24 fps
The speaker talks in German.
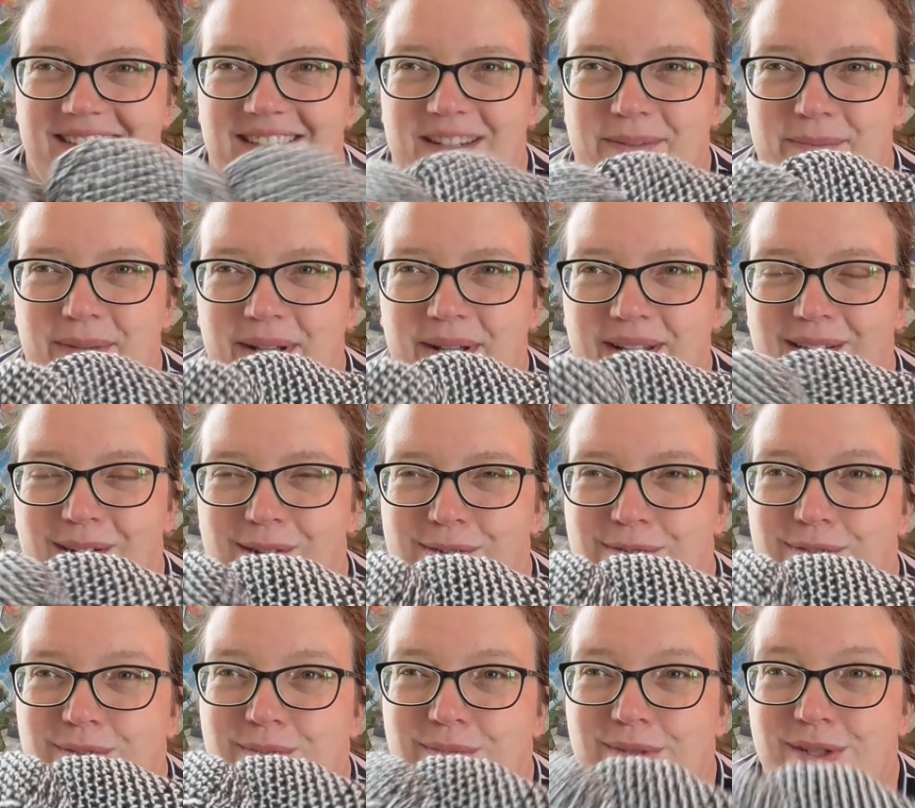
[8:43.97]
die man
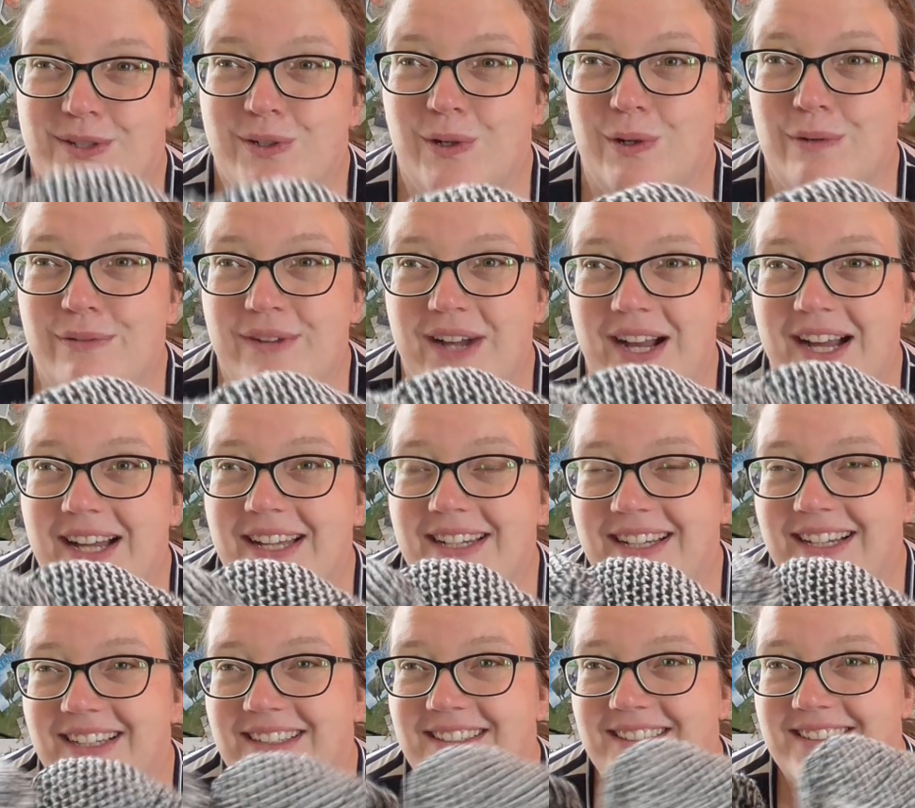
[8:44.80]
auf dem
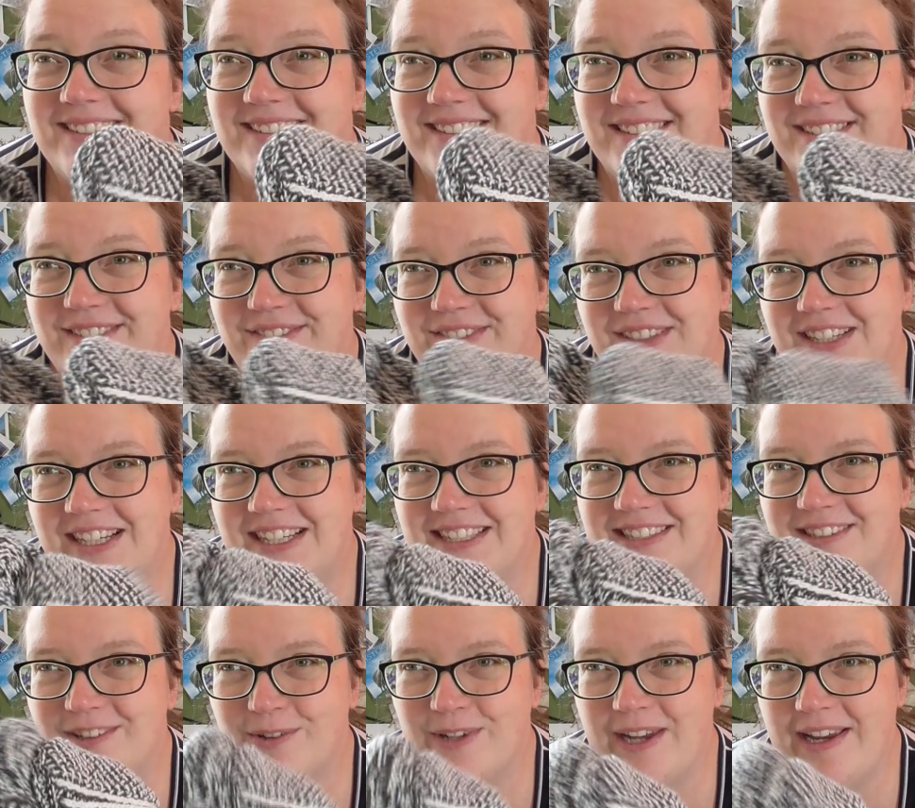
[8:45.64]
Sofa anhat, ist das
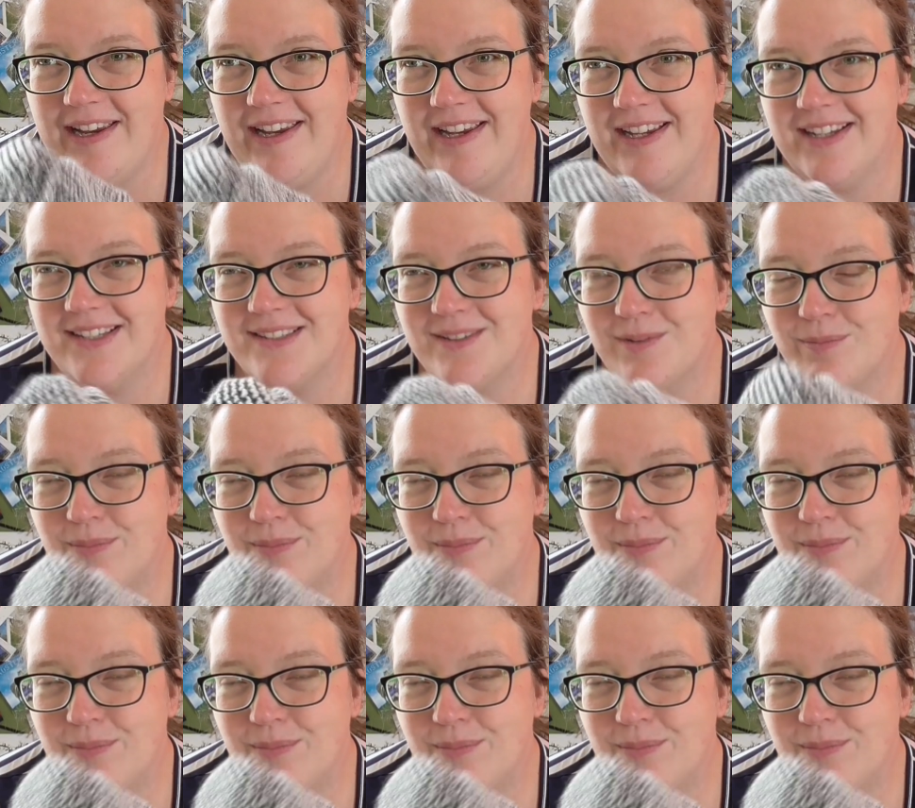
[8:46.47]
vielleicht okay.